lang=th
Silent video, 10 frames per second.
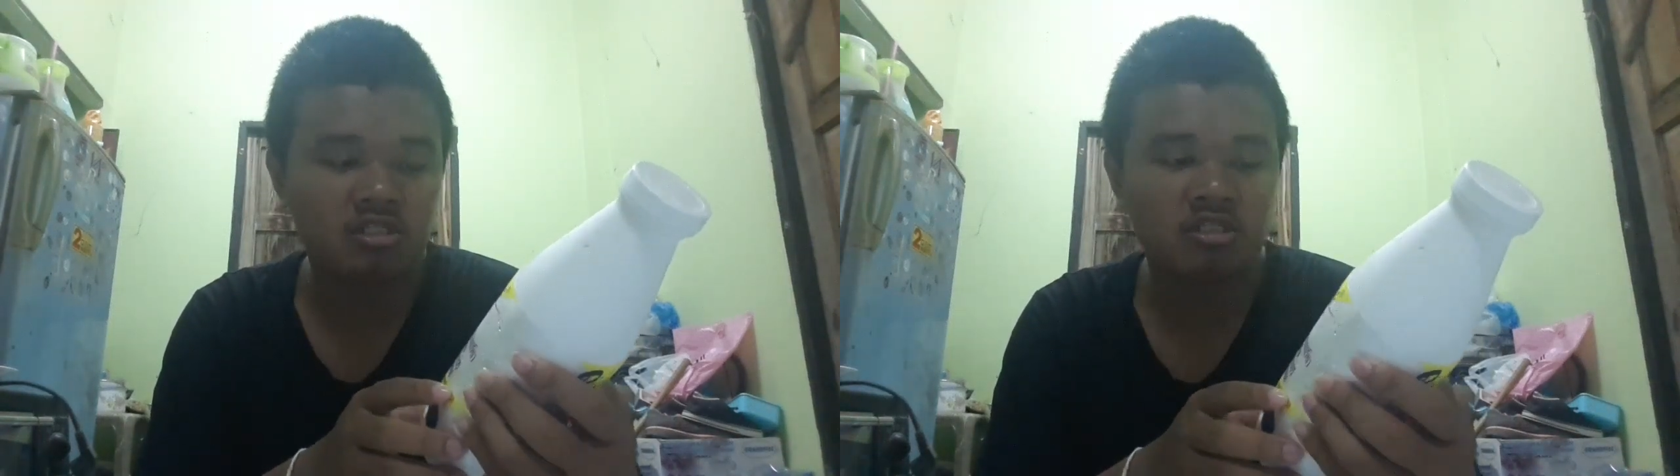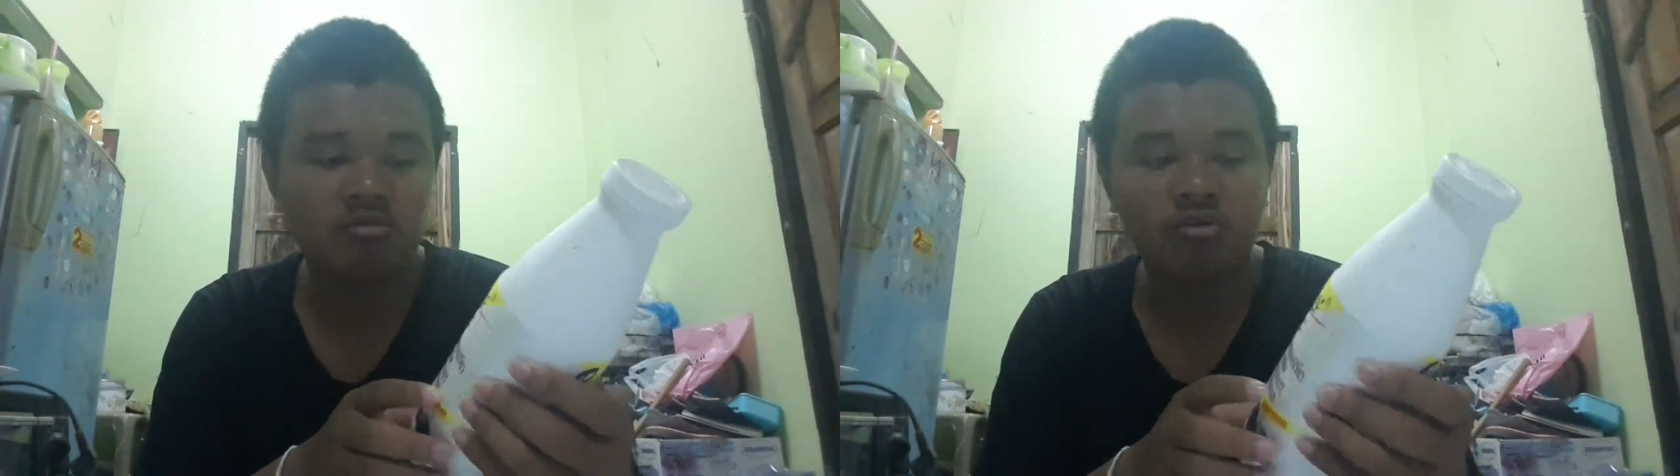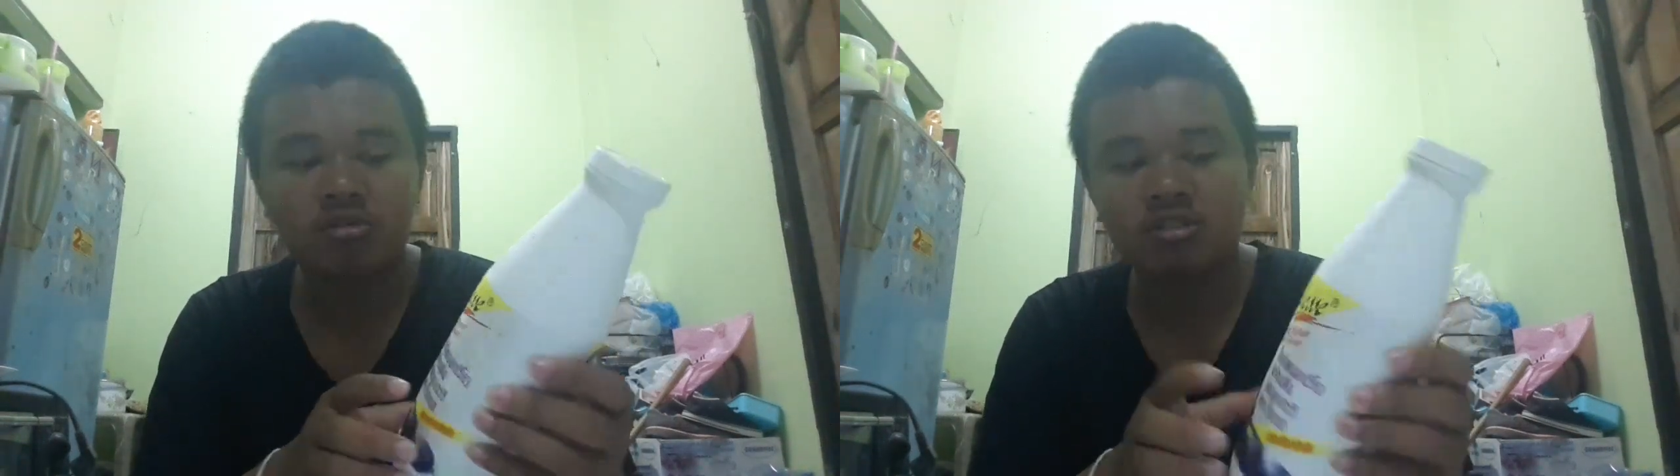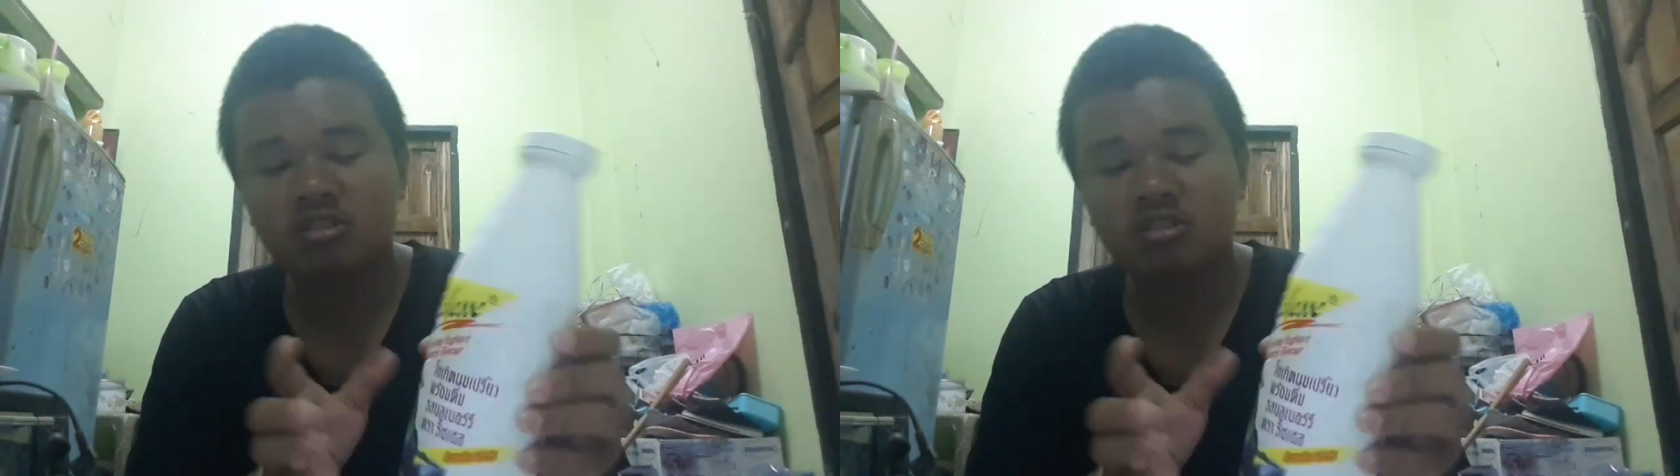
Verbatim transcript: คือผม